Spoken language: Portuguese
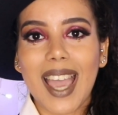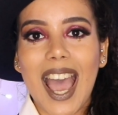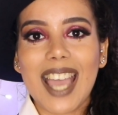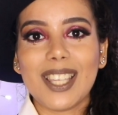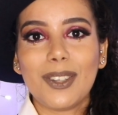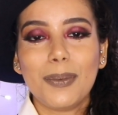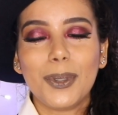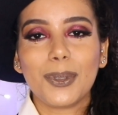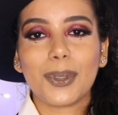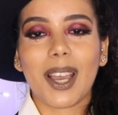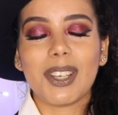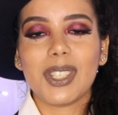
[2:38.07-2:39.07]
aí do
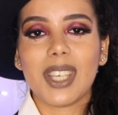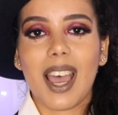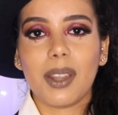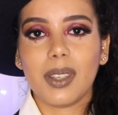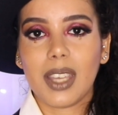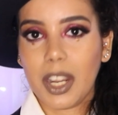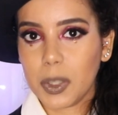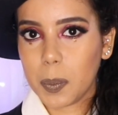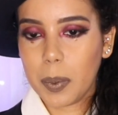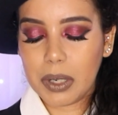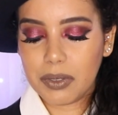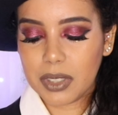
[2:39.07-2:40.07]
mundo cacheado e crespo para